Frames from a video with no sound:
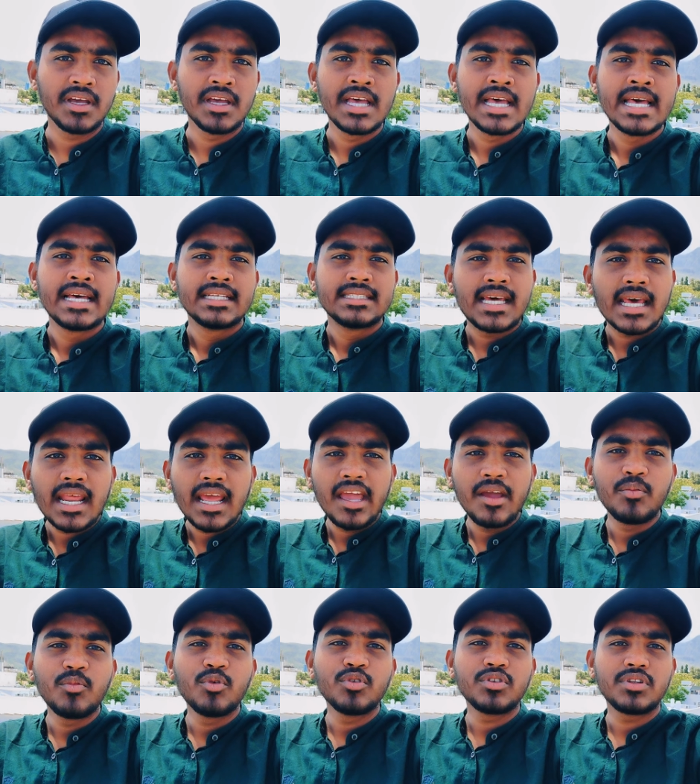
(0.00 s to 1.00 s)
যারা এই
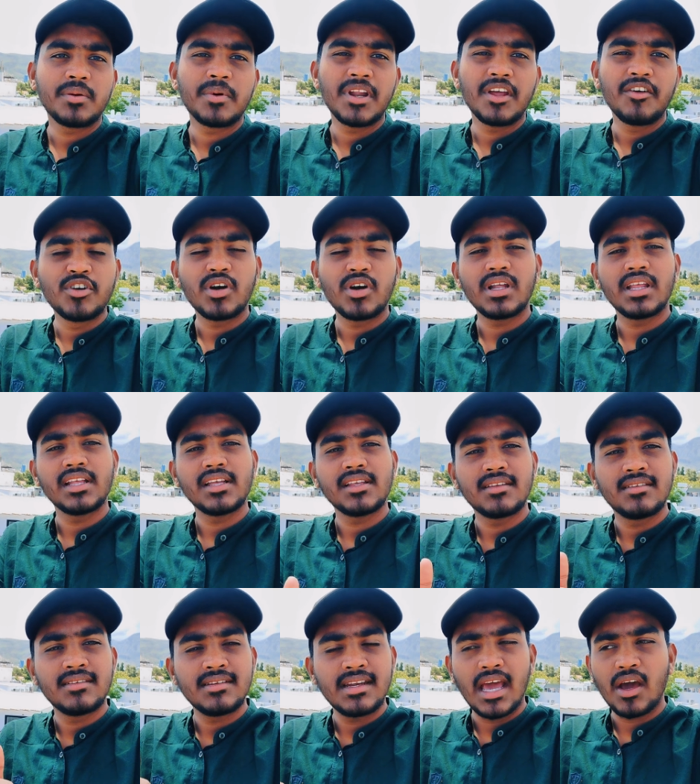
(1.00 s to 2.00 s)
মুহূর্তে আমার এই ভিডিওটা
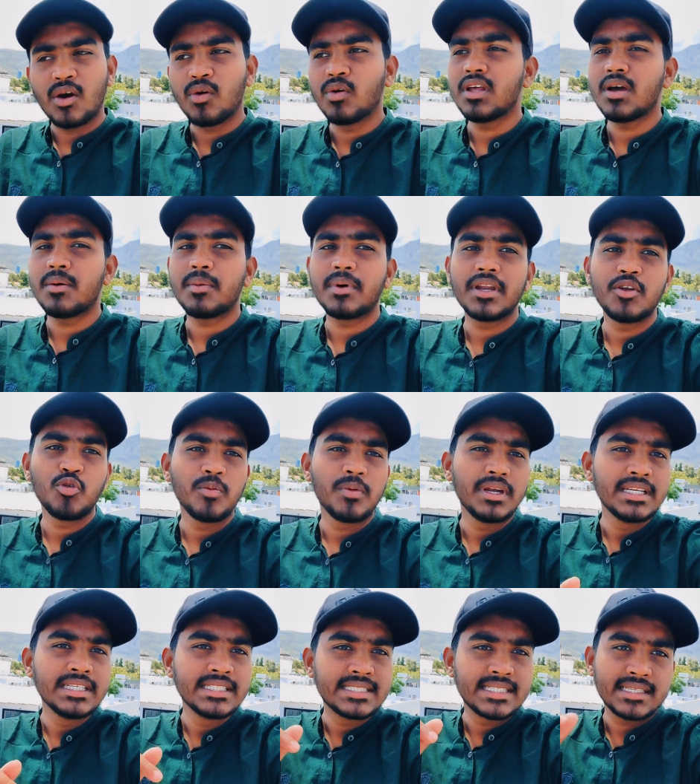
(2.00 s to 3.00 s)
দেখছেন এখনই আমার ইউটিউবের
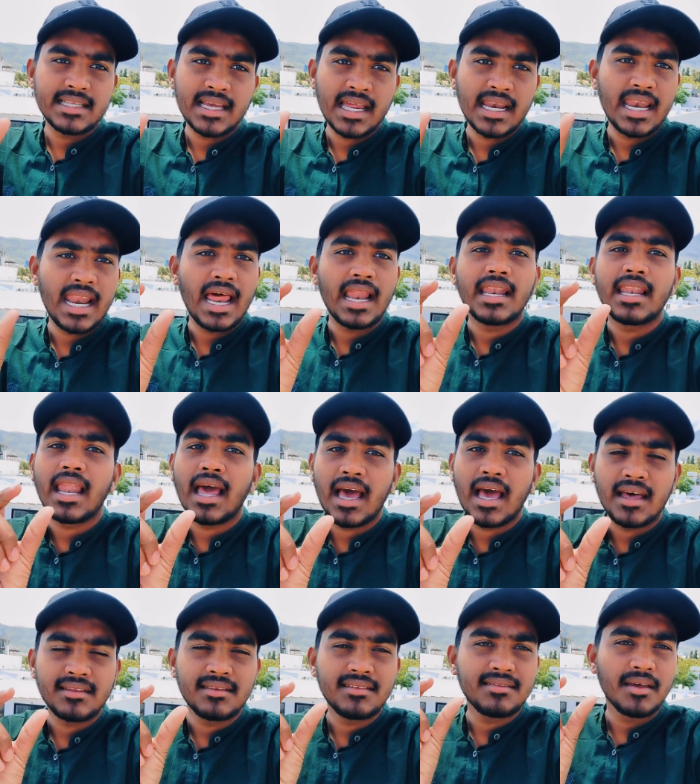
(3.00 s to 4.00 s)
নিচে দেখুন লাল লেখা
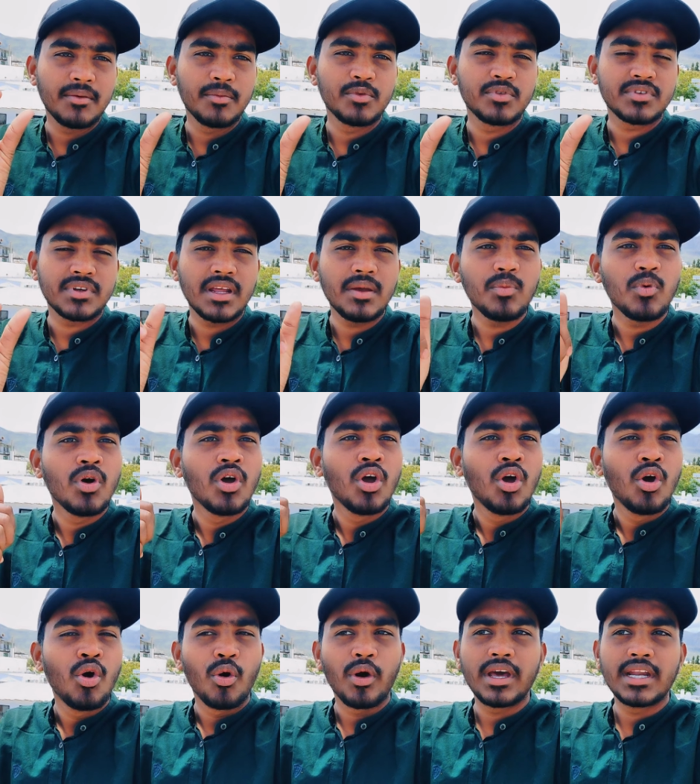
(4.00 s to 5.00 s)
আছে সাবস্ক্রাইব
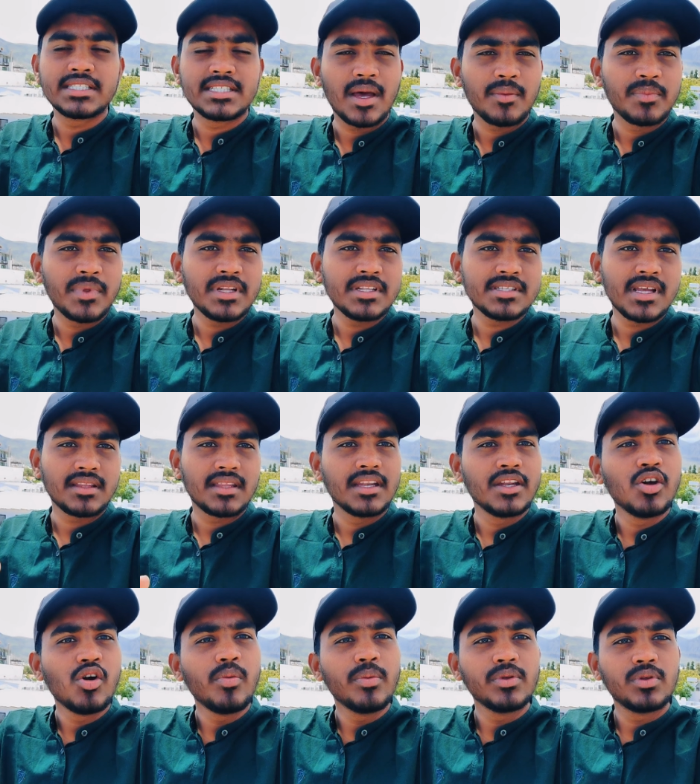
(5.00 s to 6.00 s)
ওখানে চাপ দেন যাতে
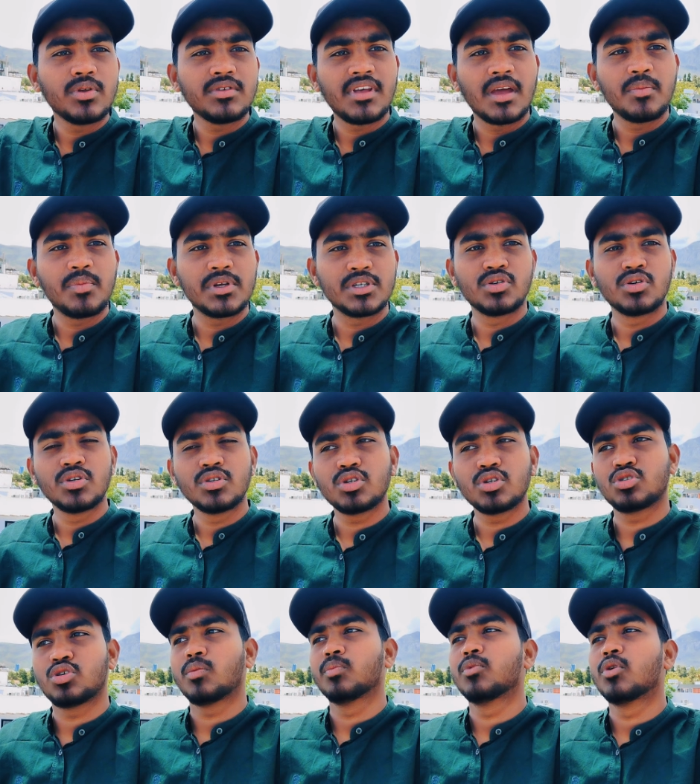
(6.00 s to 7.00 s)
নিয়মিত সাইপ্রাস জনিত
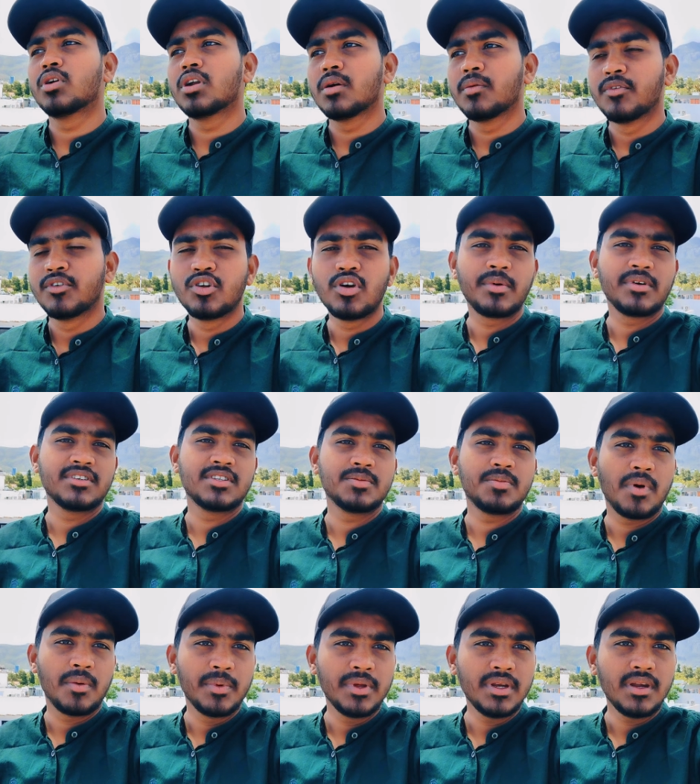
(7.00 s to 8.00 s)
সব ধরনের ভিডিও আমার কাছে
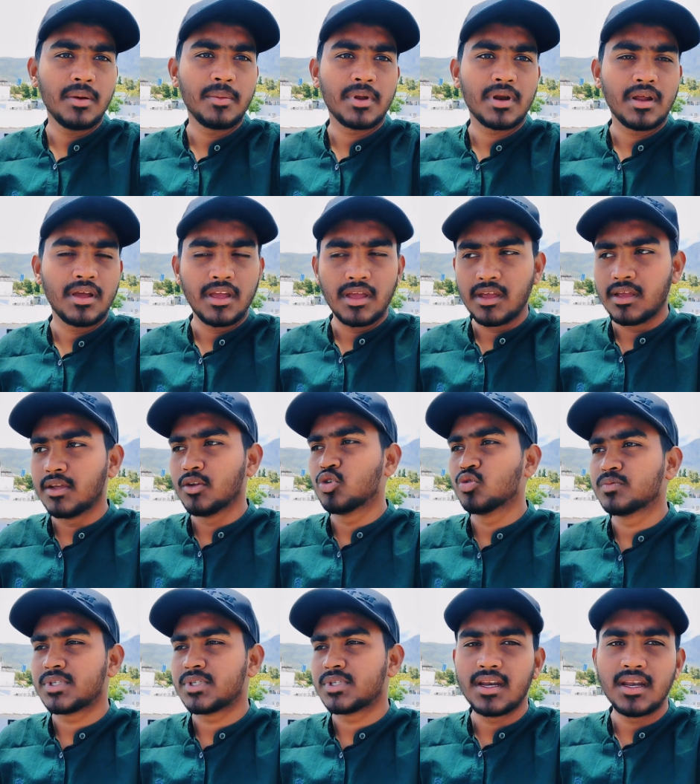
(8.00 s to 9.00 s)
পাবেন আমার এই ইউটিউব
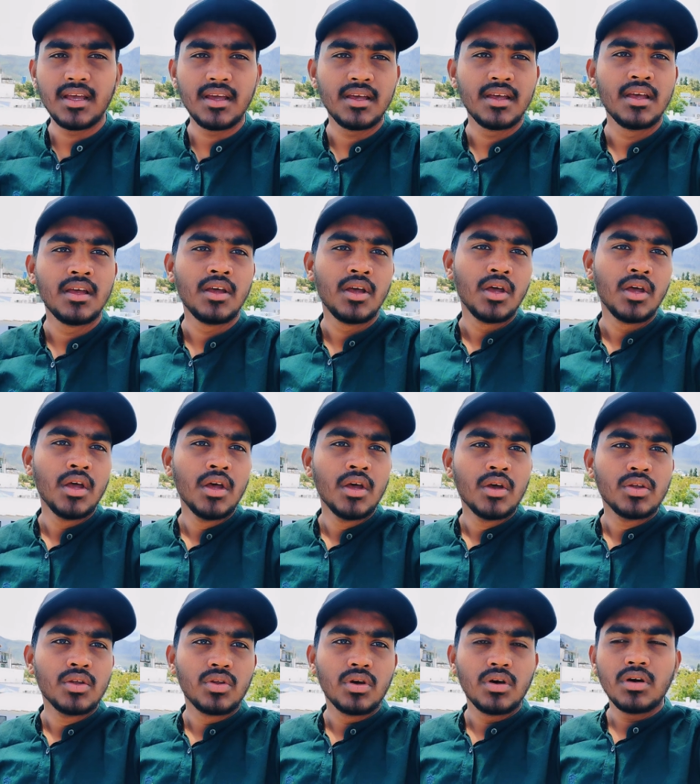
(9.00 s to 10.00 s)
চ্যানেলে
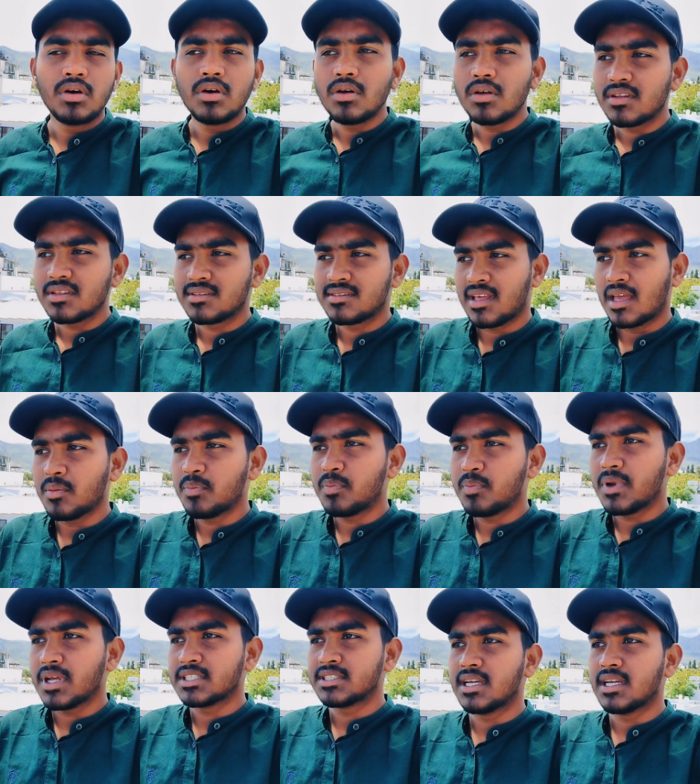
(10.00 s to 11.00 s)
তো
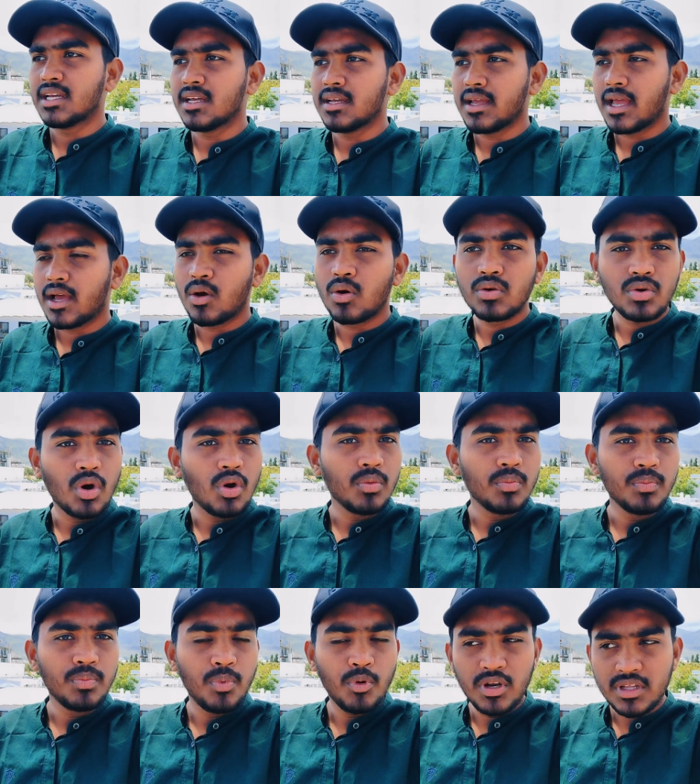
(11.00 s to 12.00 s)
সাইপ্রাসে এখন গরম
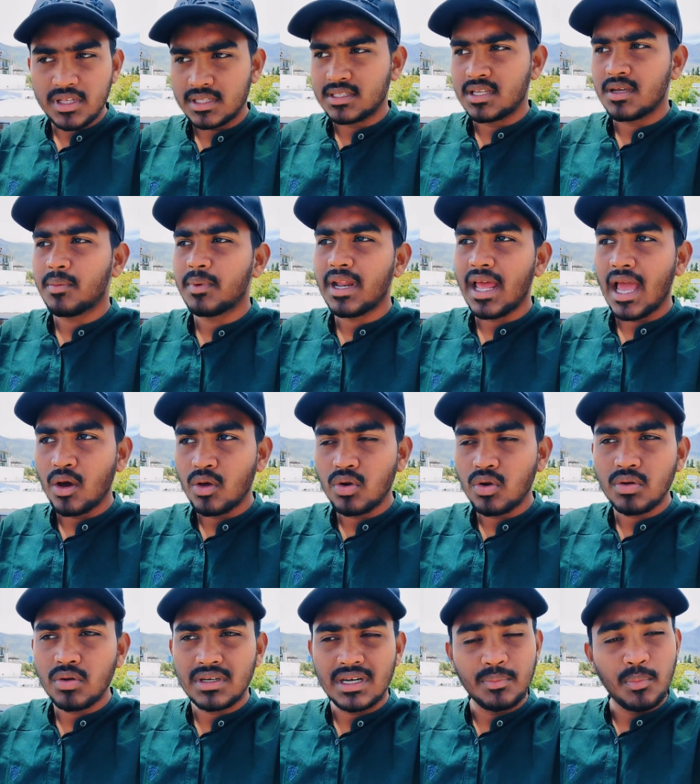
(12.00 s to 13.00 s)
পড়ে যাচ্ছে মানে এখনও
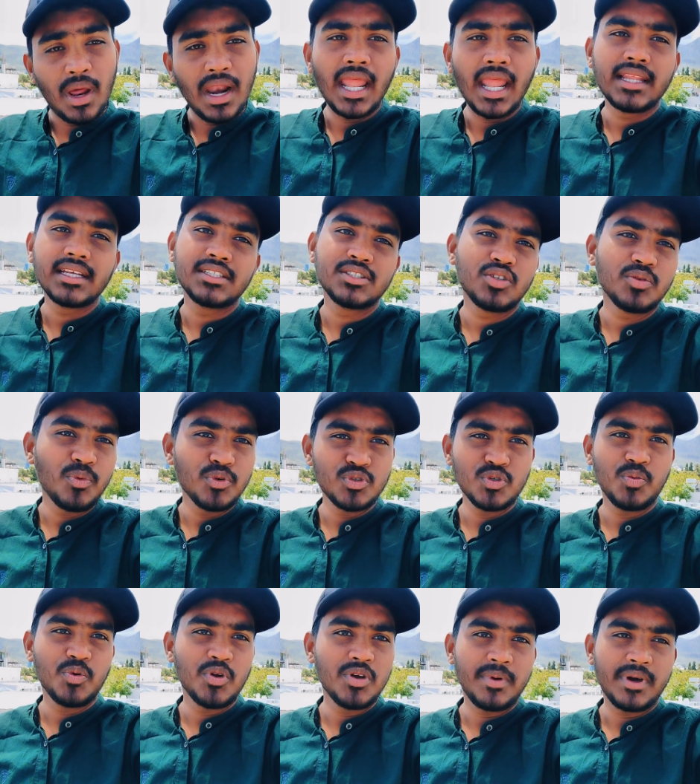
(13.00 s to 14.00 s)
বাংলাদেশে তো প্রচুর
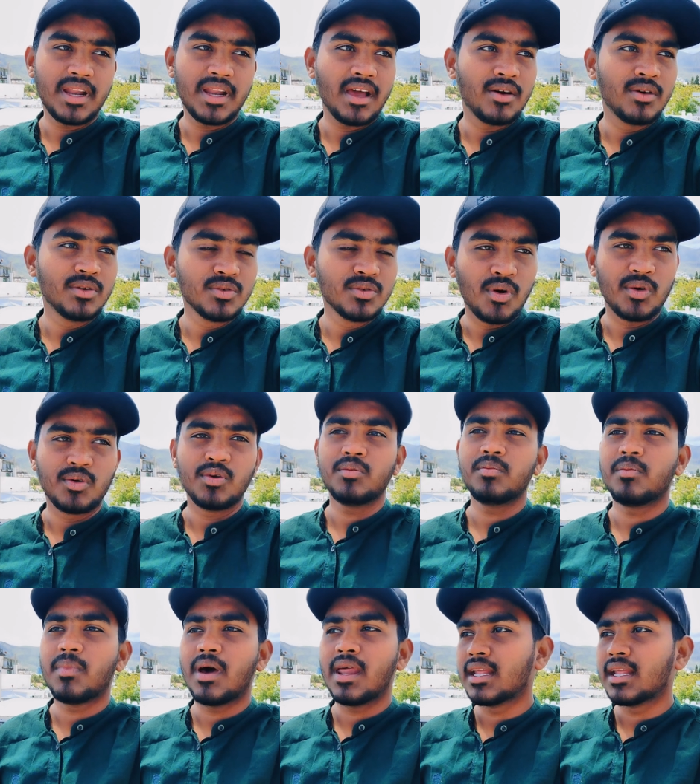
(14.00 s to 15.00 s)
পরিমাণে এখন গরম
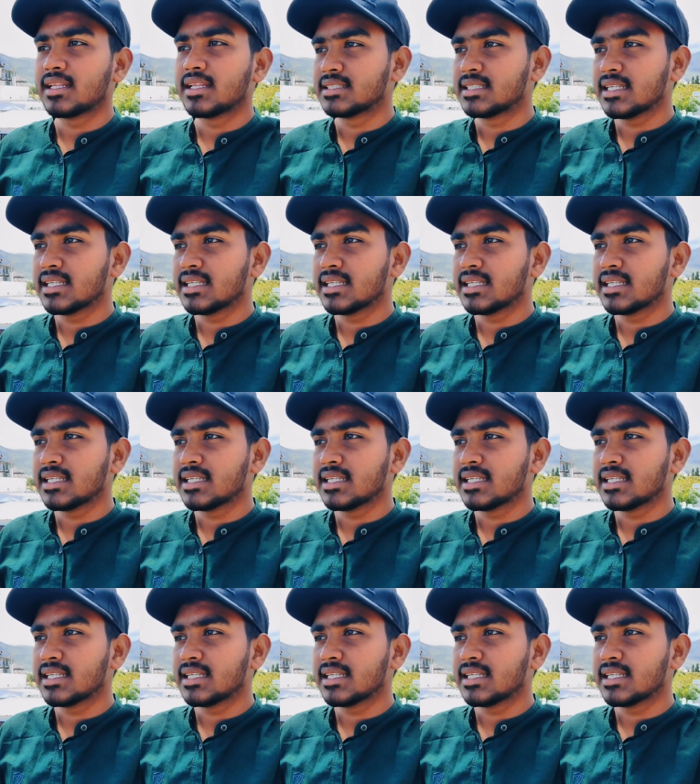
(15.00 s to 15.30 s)
বাংলাদেশে